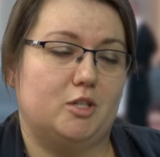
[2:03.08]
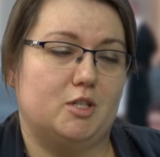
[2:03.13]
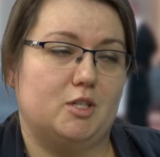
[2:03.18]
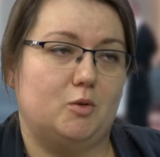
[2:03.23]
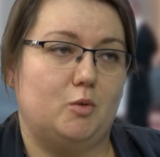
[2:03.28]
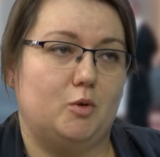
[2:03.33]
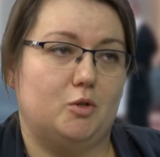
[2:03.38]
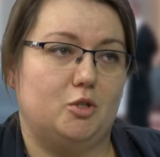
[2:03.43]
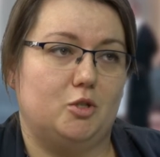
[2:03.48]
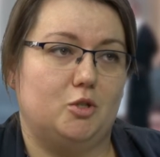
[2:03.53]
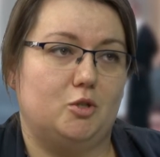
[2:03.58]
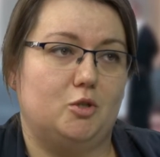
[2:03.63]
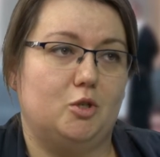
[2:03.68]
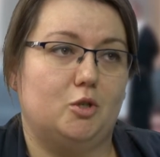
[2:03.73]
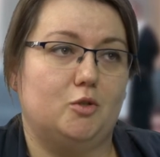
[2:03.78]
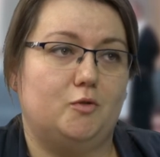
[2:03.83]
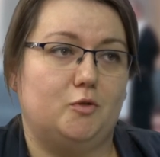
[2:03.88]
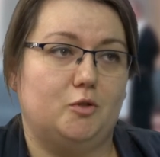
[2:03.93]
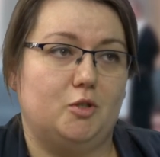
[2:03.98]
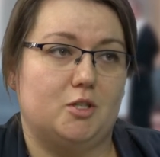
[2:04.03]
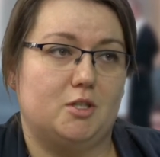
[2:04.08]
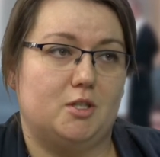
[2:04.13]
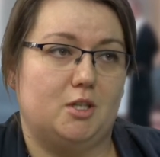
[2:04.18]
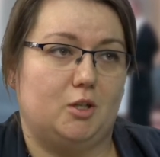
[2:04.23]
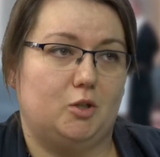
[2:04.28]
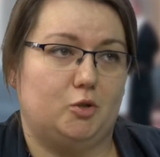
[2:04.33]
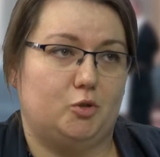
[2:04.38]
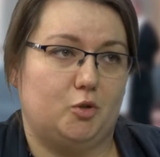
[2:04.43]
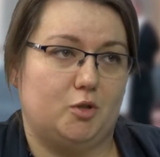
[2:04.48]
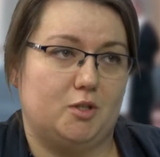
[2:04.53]
zgłosić do
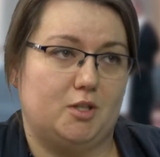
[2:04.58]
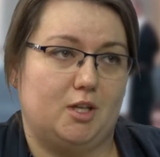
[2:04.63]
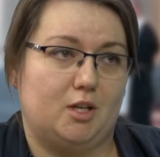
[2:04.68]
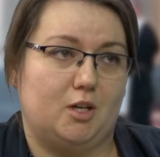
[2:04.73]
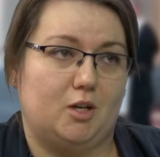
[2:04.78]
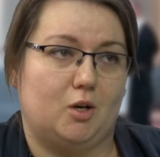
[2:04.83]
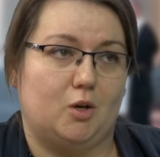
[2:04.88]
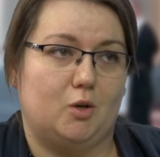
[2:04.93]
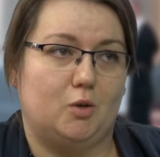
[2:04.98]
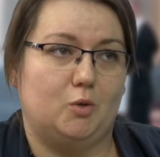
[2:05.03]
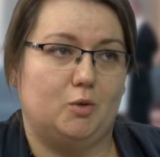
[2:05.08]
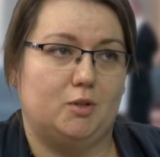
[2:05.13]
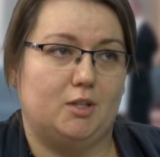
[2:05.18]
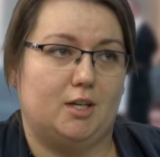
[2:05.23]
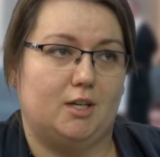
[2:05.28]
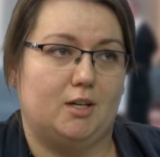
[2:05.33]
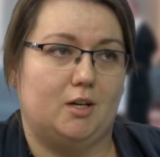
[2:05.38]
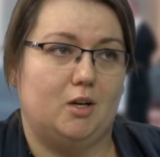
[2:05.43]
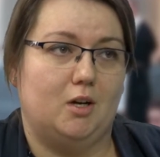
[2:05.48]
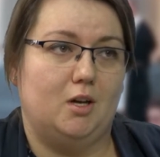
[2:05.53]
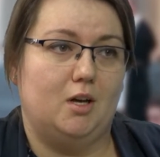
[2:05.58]
26 lutego.